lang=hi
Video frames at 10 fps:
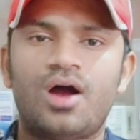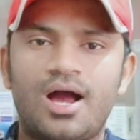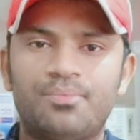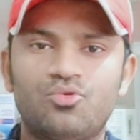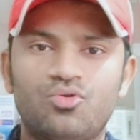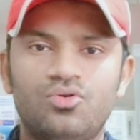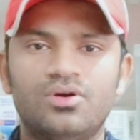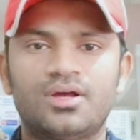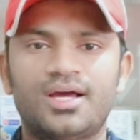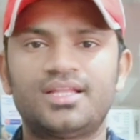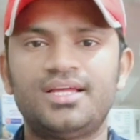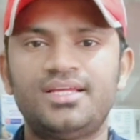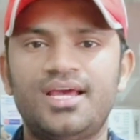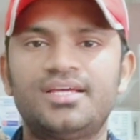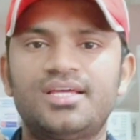आपको करना
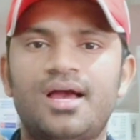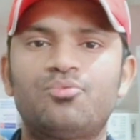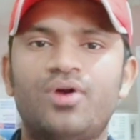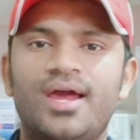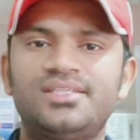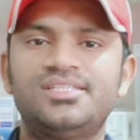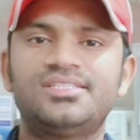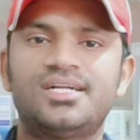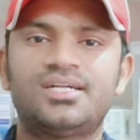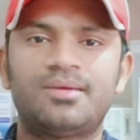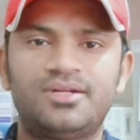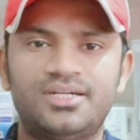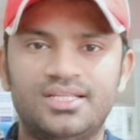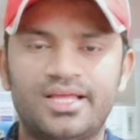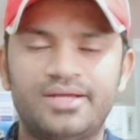यह है कि आपको एल सी जेड
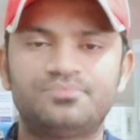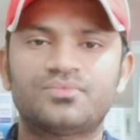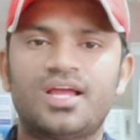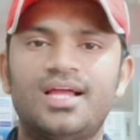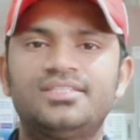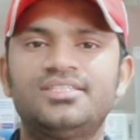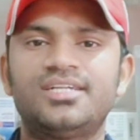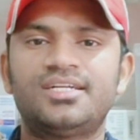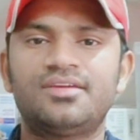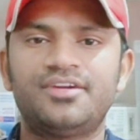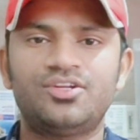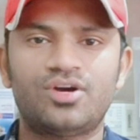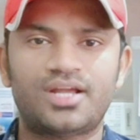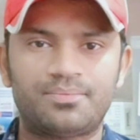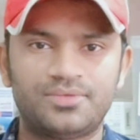टैबलेट लेना है एल सी जेड की वीडियो
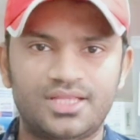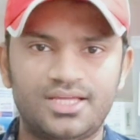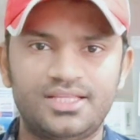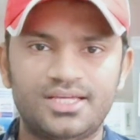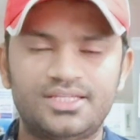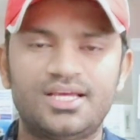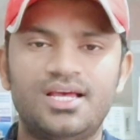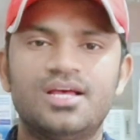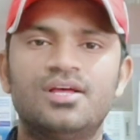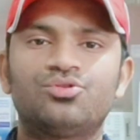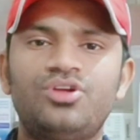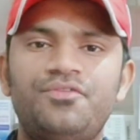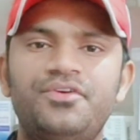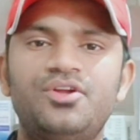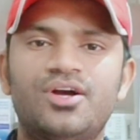अगर आपने नहीं देखी है तो ये
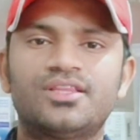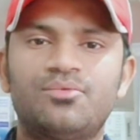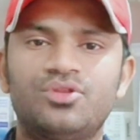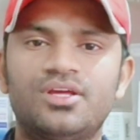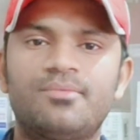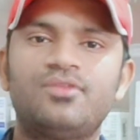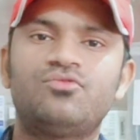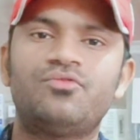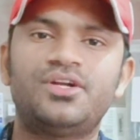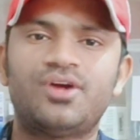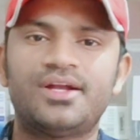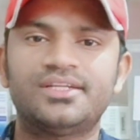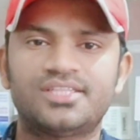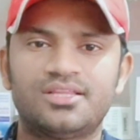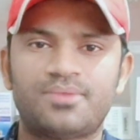वीडियो ख़त्म होने के बाद वो वीडियो एंड
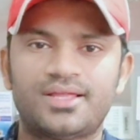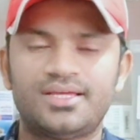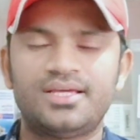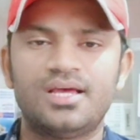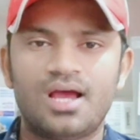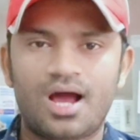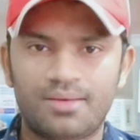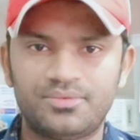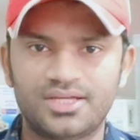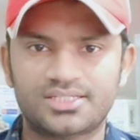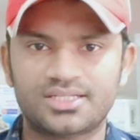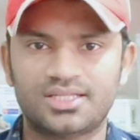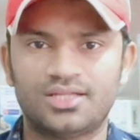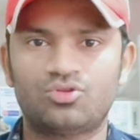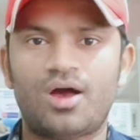स्किन पर जाएगी आप देख
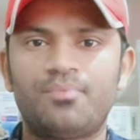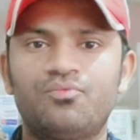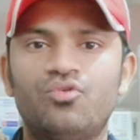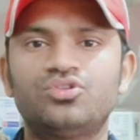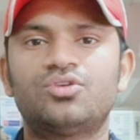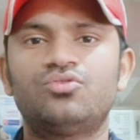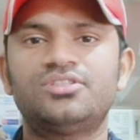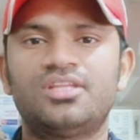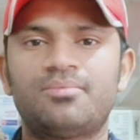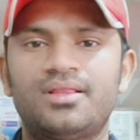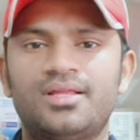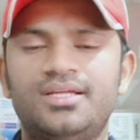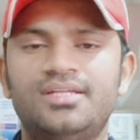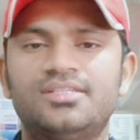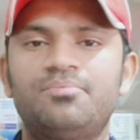सकते हैं तो आप वो ज़रूर इस्तेमाल
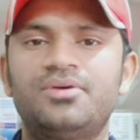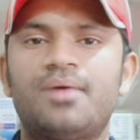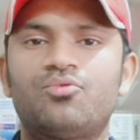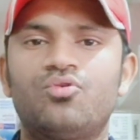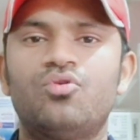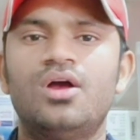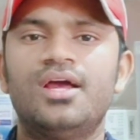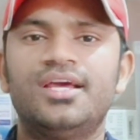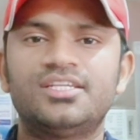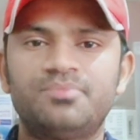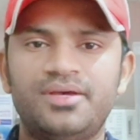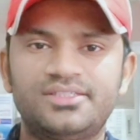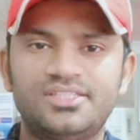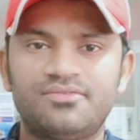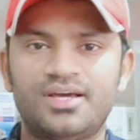करिए जब भी आपको इसमें
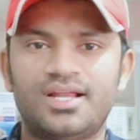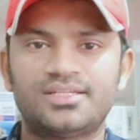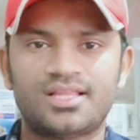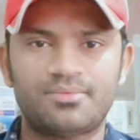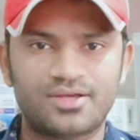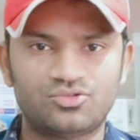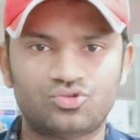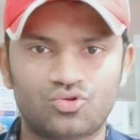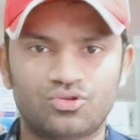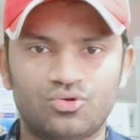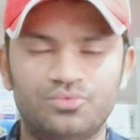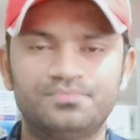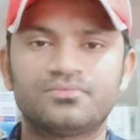ईचिंग वगैरह ज़्यादा महसूस हो तो